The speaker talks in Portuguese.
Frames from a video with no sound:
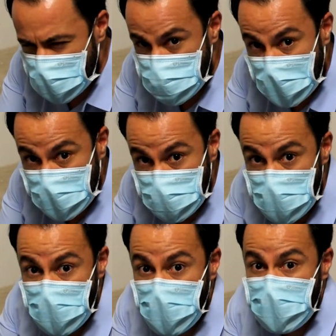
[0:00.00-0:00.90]
Fique esperto,
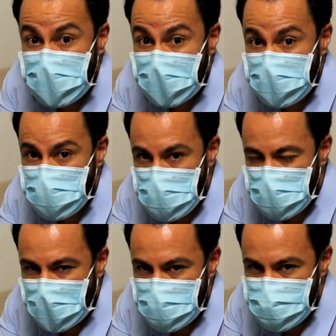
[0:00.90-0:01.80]
cuidado com
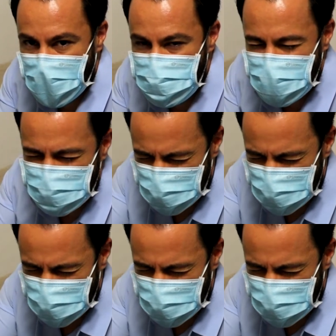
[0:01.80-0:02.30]
o Fire Stop.